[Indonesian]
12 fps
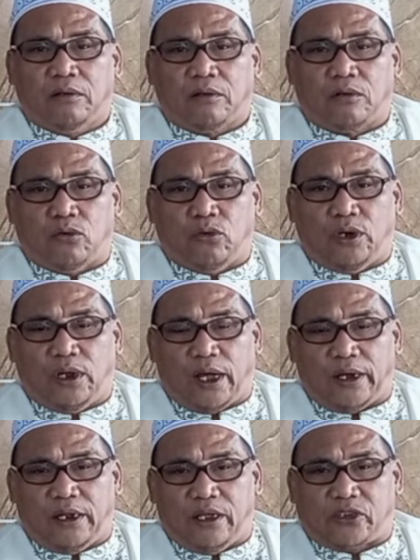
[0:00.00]

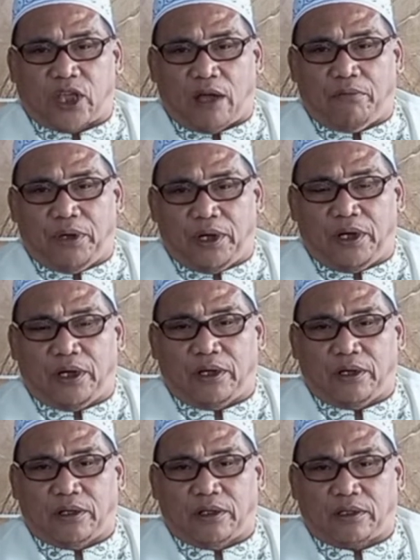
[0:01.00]
Kulan di Sabah,
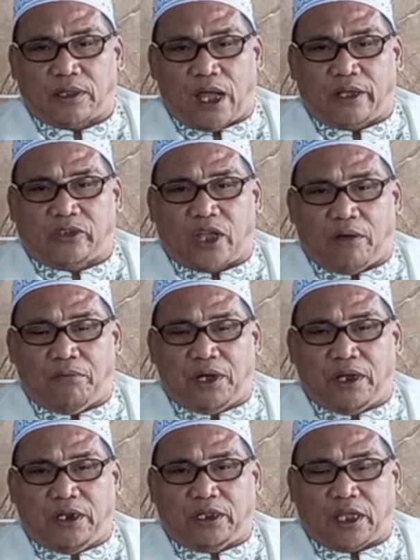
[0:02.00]
tang
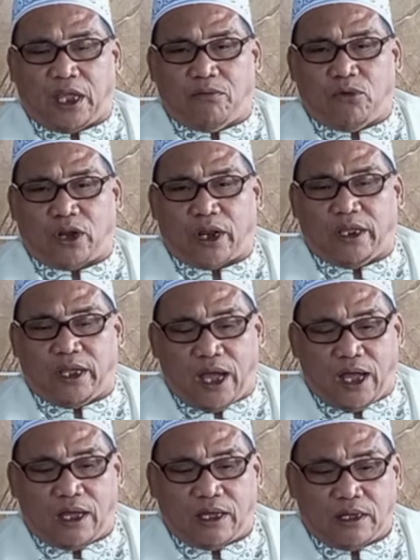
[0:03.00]
Sabah di
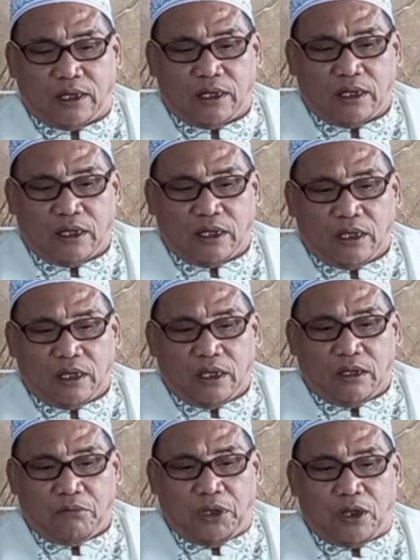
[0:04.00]
Temurariah,
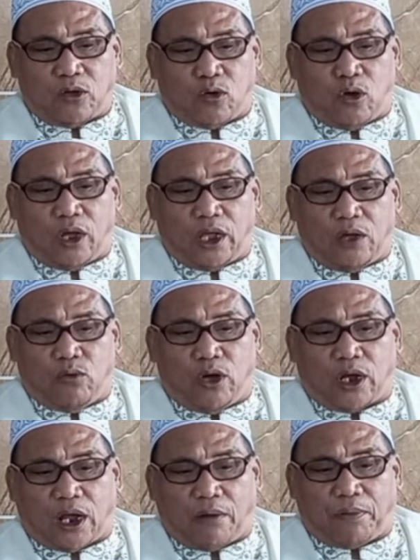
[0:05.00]
bingko
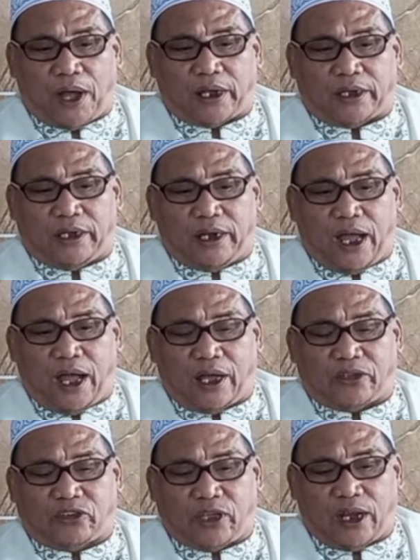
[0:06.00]
ewa kapakina
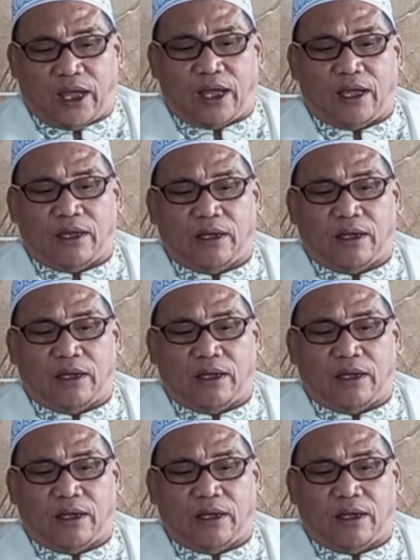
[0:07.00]
hasilah,